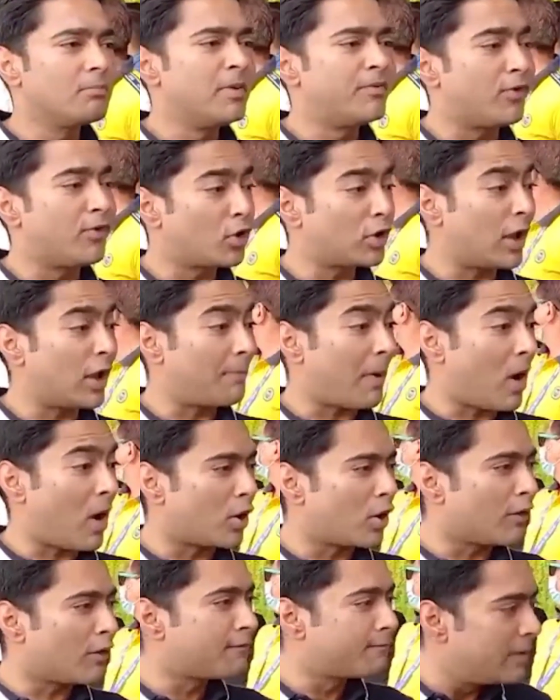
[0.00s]
Before the
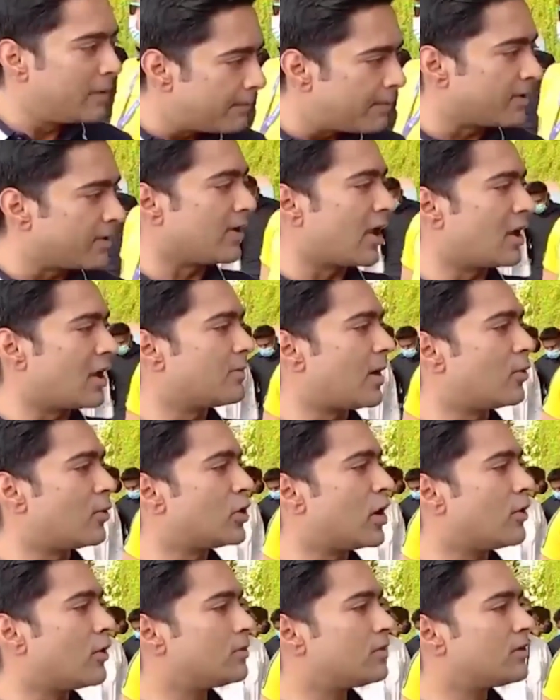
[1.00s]
power of people, I will bow
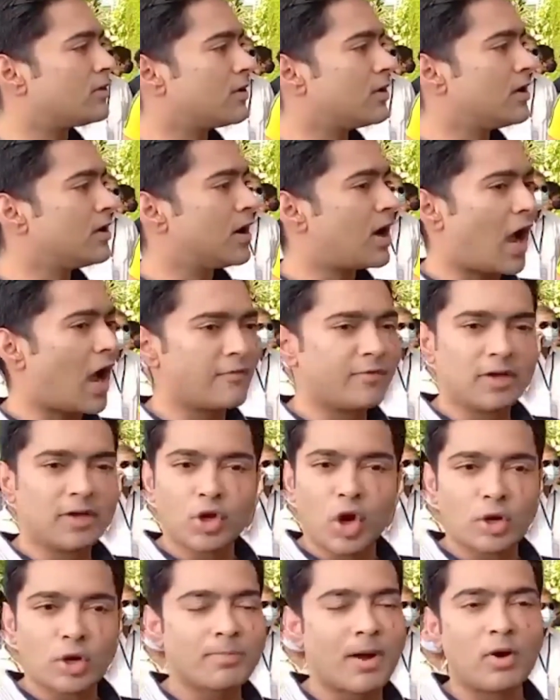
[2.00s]
down. I will
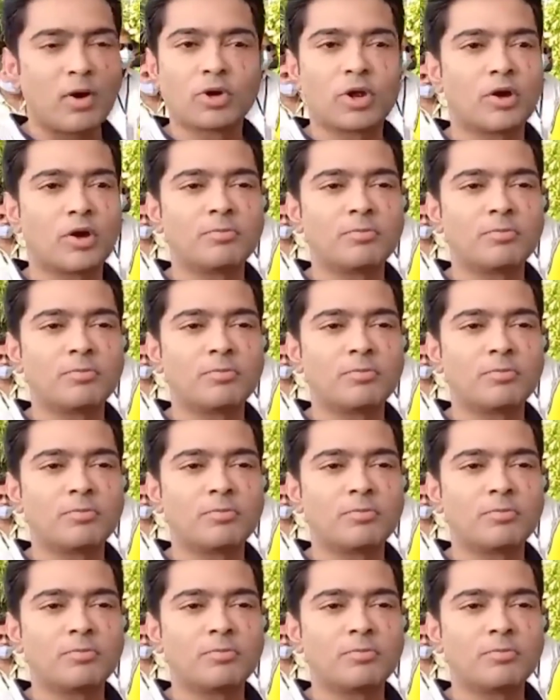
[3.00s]
not bow